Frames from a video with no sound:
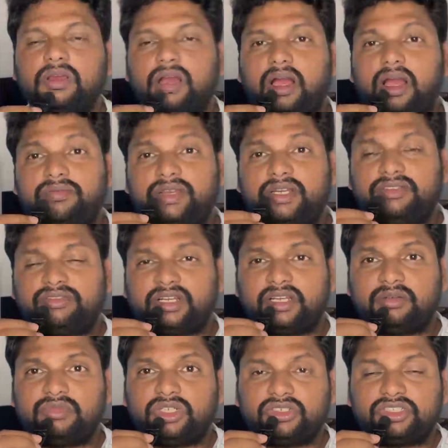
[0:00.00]
హాయ్ ఫ్రెండ్స్
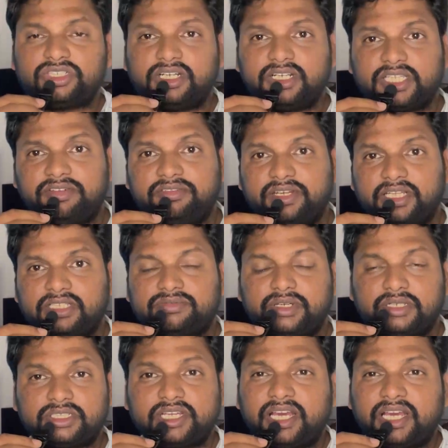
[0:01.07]
వెల్కమ్ టు అవర్ ఛానల్ తెలటిక్స్ ఫ్రెండ్స్